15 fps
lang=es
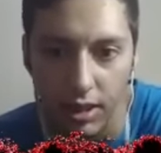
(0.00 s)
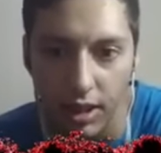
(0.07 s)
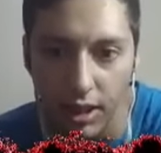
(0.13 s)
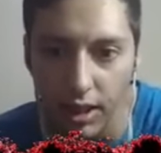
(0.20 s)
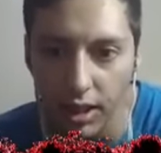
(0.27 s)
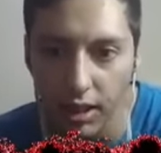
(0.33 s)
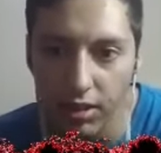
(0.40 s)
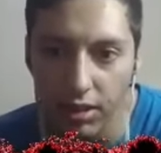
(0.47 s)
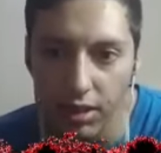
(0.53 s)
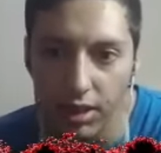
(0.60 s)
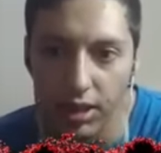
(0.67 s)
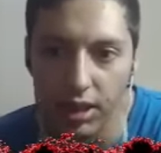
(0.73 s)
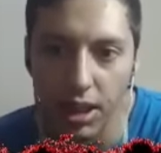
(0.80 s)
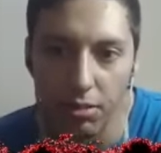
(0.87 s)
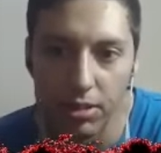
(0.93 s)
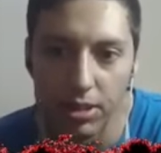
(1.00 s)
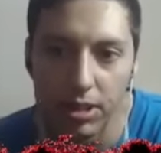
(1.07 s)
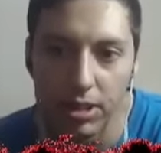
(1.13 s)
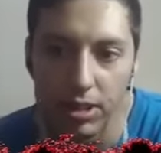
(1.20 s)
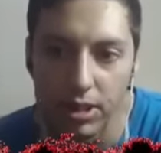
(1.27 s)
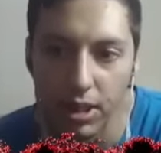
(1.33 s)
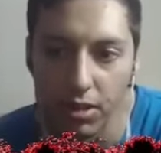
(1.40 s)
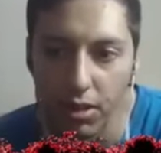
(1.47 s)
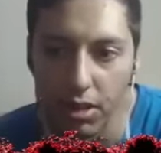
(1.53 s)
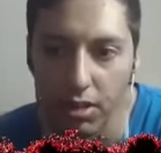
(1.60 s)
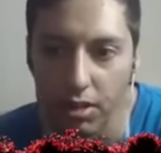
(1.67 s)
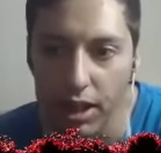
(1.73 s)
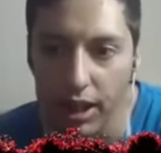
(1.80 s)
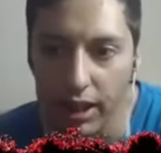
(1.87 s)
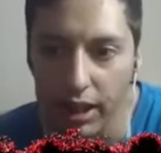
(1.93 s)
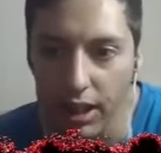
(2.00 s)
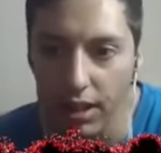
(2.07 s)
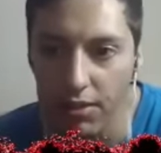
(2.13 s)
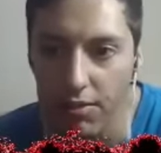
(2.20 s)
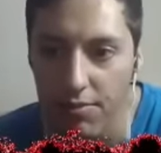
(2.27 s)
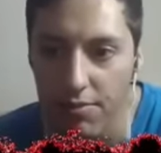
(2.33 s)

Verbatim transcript: Y estamos de nuevo aquí